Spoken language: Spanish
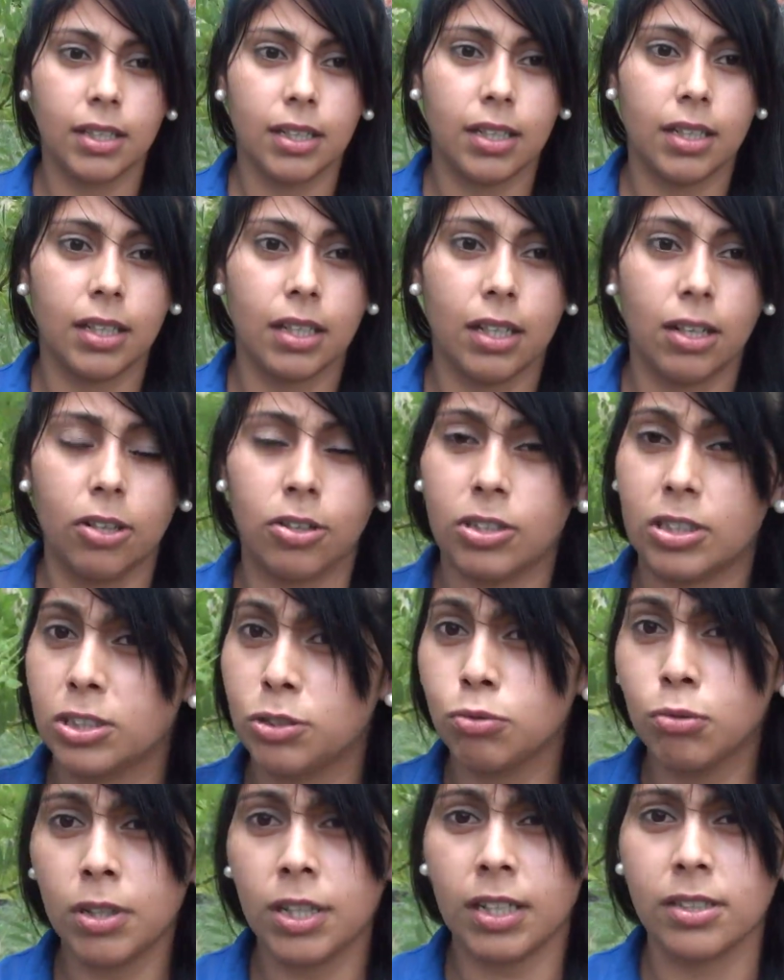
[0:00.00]
eh, lo que
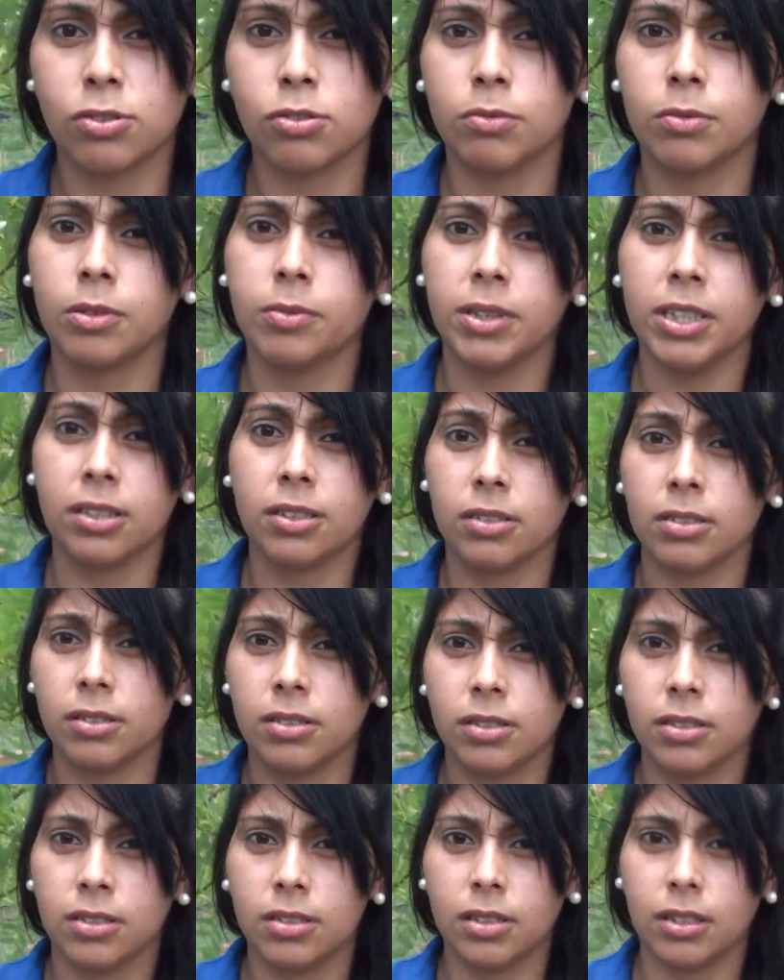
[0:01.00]
surja en su momento.
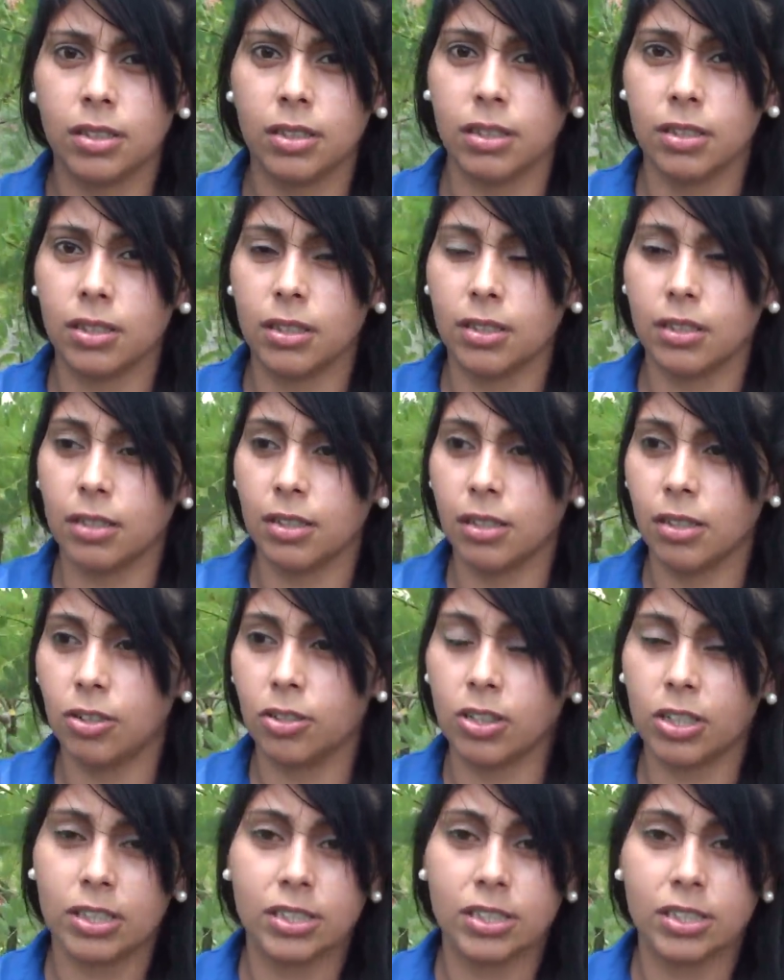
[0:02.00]
Lo